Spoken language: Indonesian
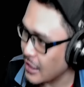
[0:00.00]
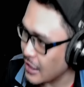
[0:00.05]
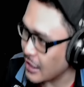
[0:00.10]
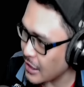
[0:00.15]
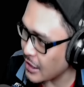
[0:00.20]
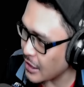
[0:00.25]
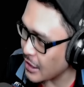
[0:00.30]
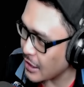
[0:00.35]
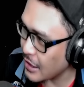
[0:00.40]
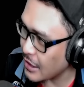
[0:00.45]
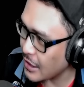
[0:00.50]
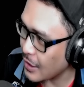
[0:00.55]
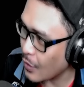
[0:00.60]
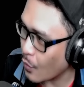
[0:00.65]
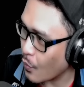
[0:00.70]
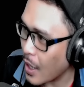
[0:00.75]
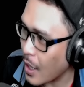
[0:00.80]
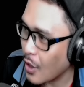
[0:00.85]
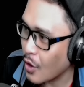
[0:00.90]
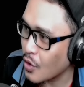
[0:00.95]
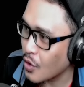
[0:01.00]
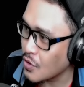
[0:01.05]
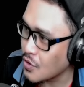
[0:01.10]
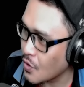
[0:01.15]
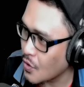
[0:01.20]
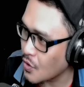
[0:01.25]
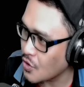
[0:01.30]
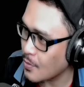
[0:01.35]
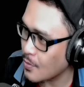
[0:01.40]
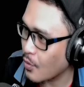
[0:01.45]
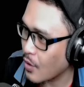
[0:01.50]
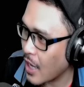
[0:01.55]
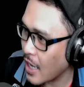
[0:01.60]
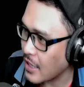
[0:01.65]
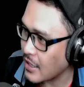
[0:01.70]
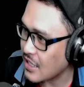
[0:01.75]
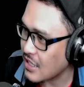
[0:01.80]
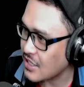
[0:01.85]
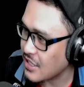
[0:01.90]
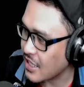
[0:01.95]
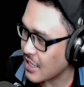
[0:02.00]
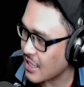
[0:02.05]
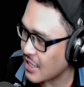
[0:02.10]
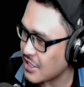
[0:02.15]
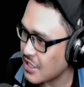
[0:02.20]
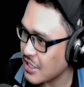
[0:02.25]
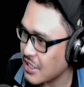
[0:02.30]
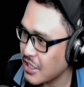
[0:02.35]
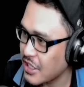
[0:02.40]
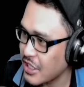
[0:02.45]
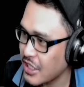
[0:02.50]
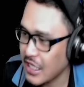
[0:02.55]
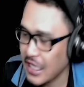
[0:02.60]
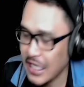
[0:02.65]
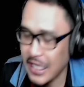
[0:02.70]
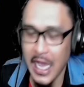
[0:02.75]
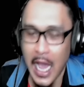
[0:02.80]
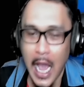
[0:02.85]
ini Wak Lonjong semoga ada rezeki kesini